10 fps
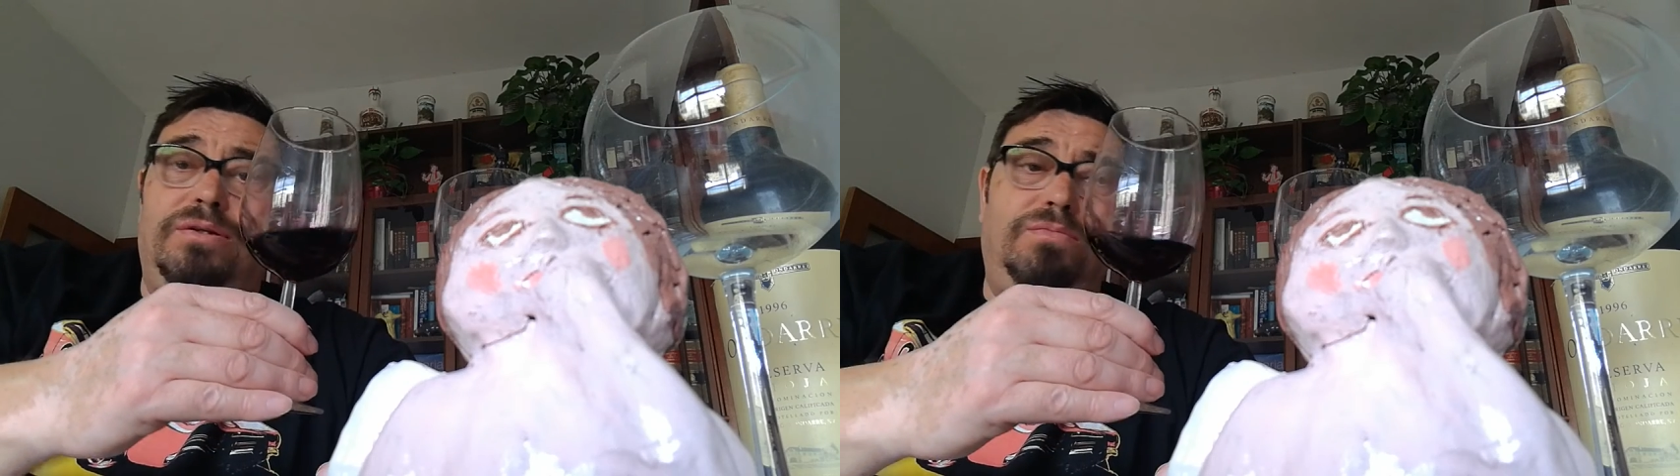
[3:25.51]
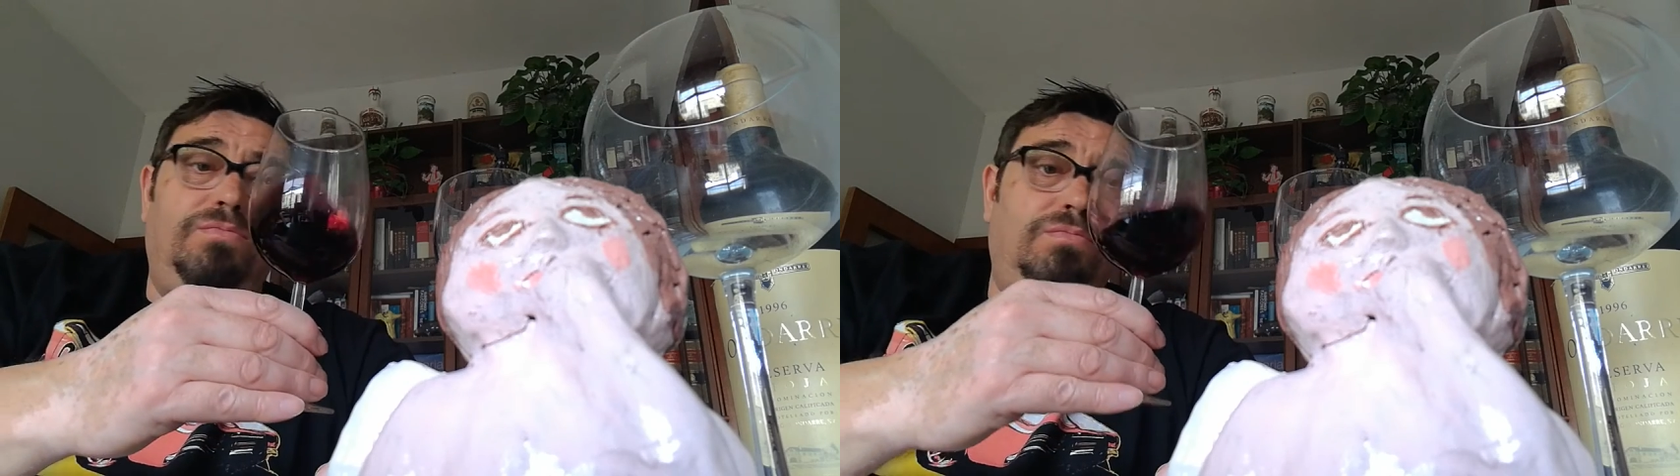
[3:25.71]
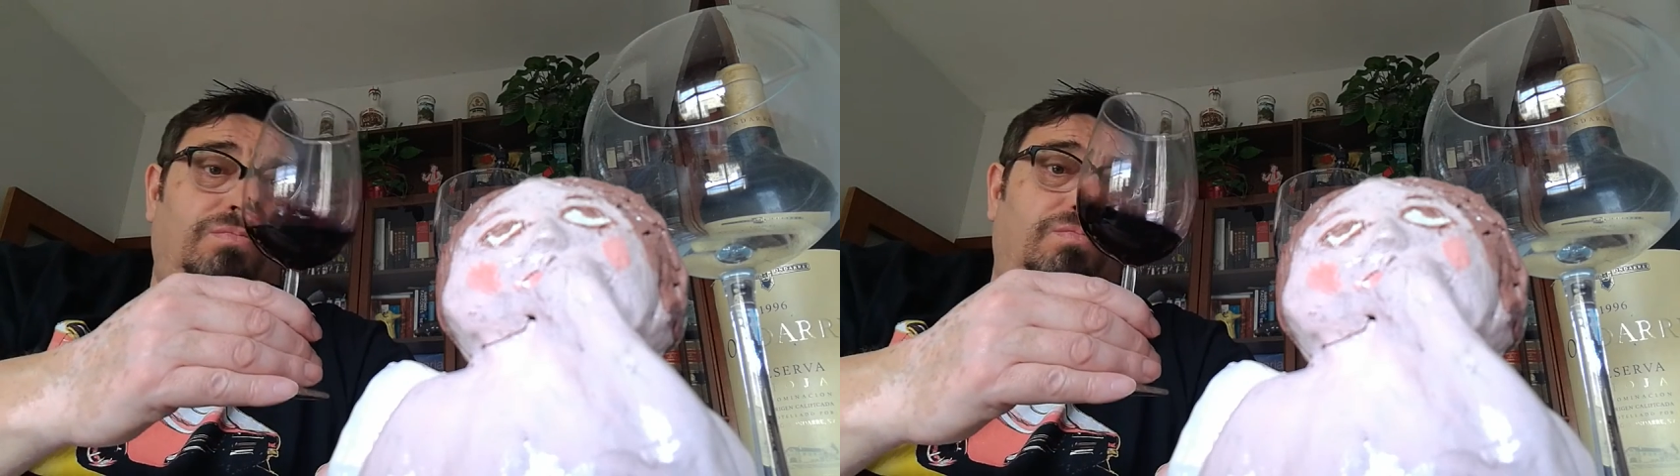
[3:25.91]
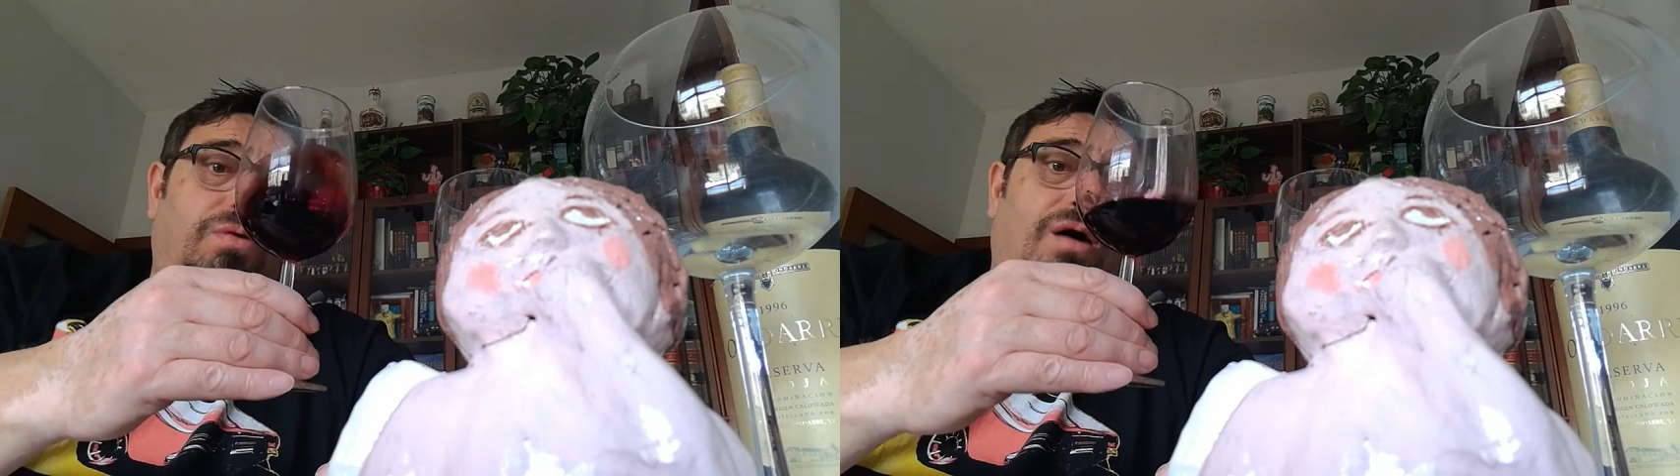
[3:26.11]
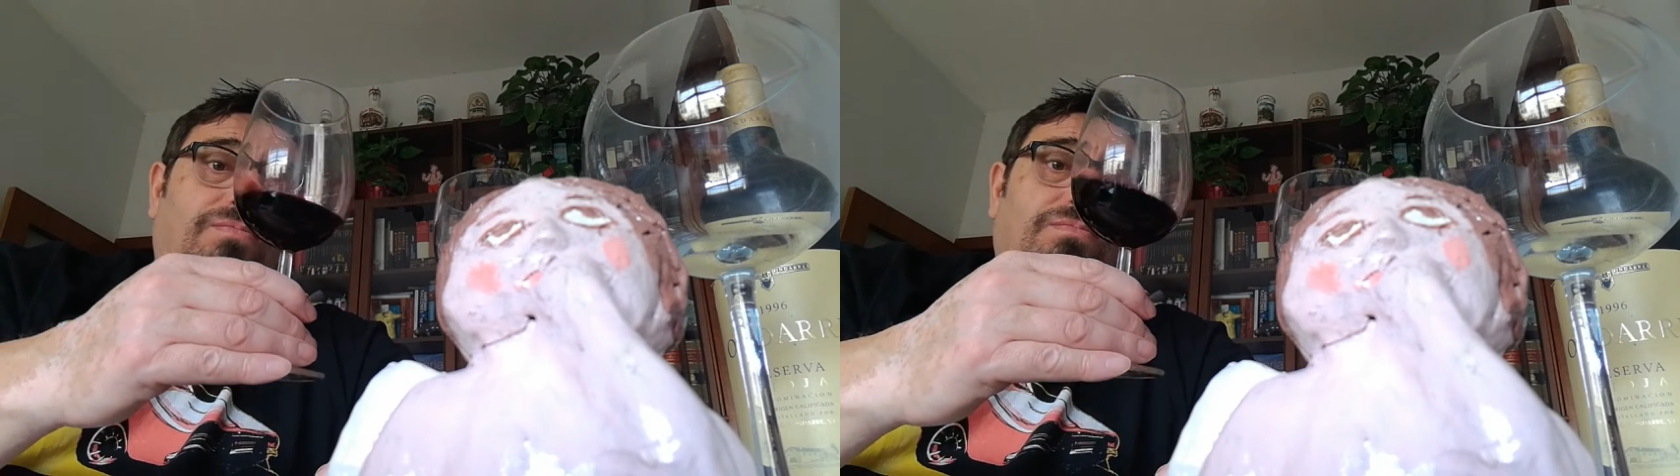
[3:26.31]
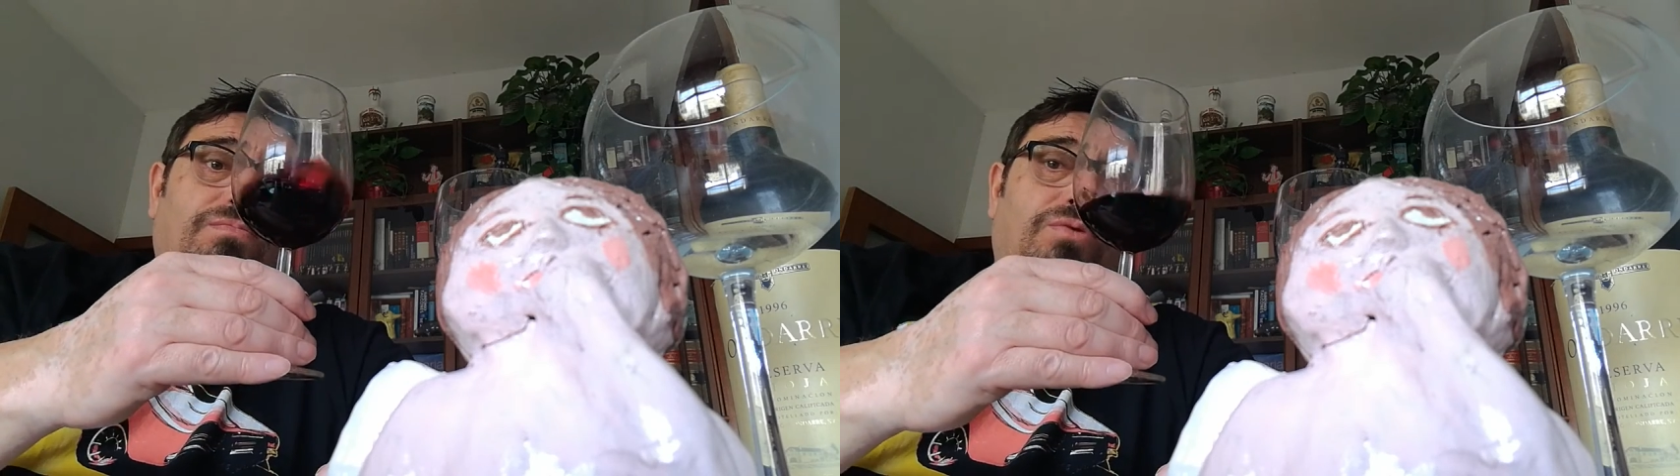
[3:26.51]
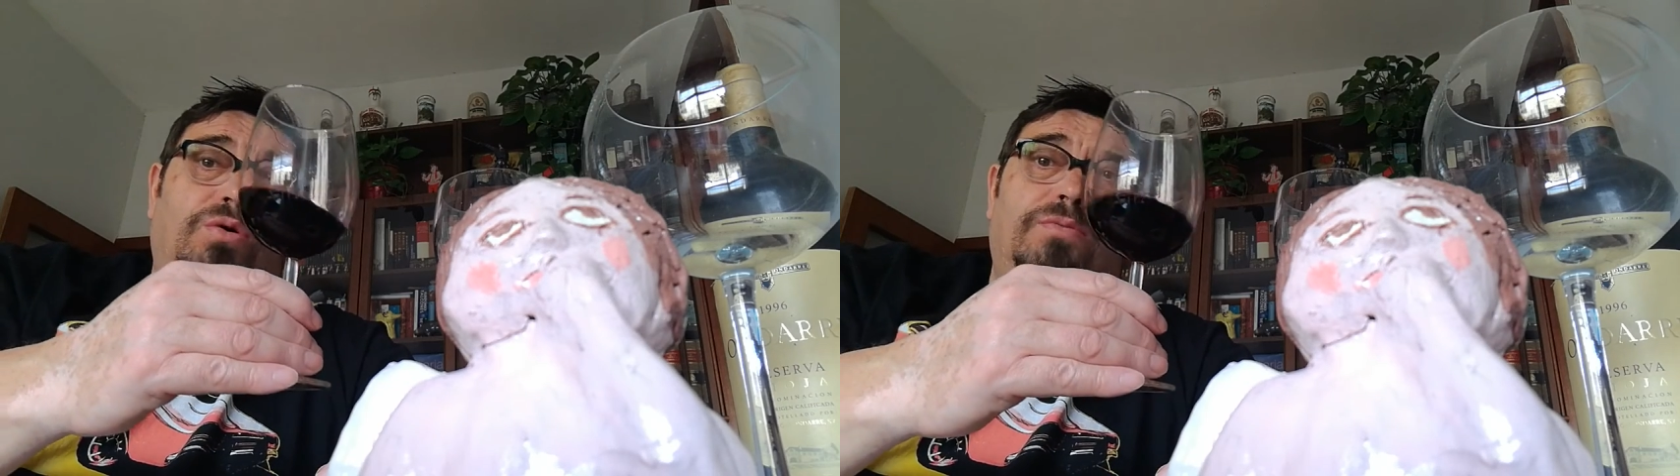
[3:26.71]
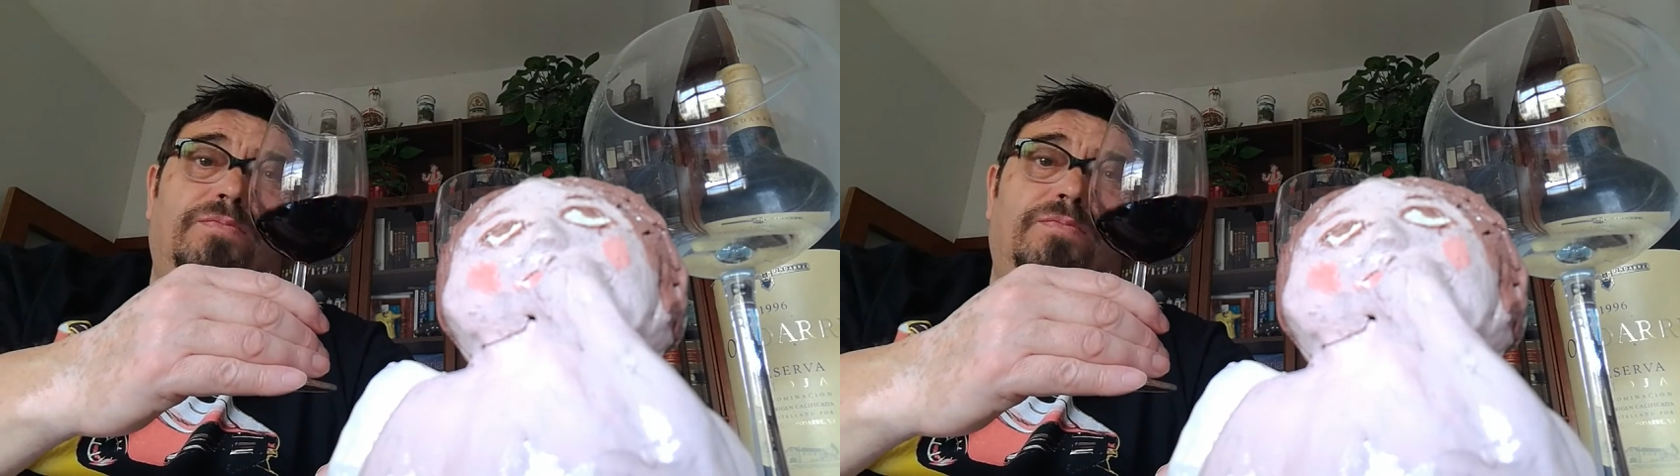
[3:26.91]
Ne? Boah, toll.